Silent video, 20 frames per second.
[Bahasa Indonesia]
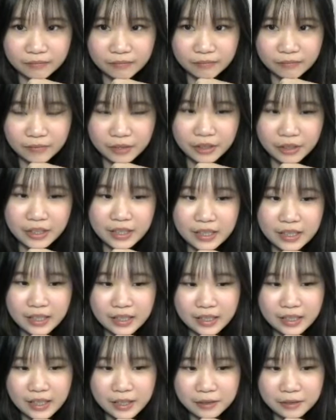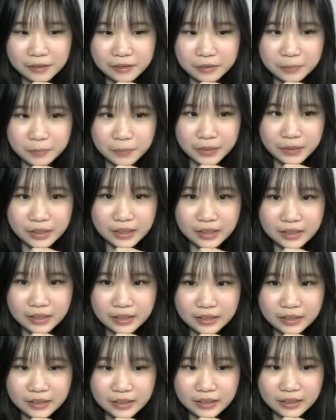oh ya dia aku lupa nih
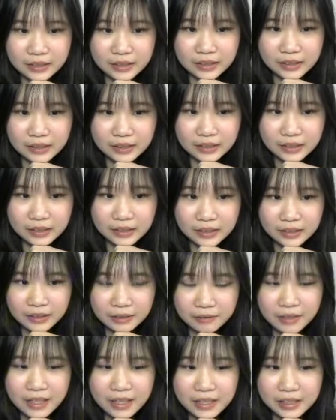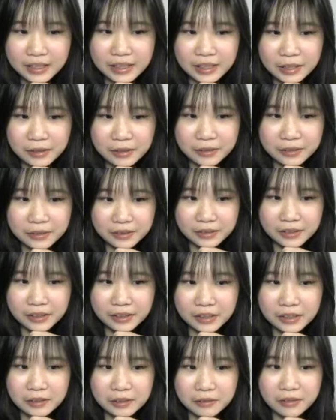wah glow
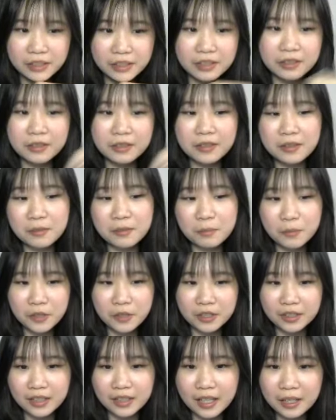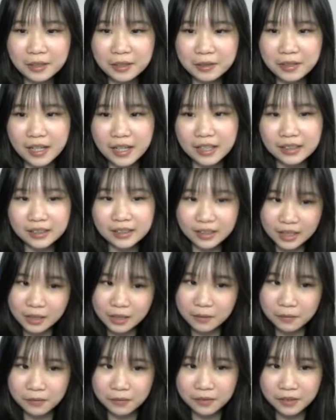glorious mode aku aktif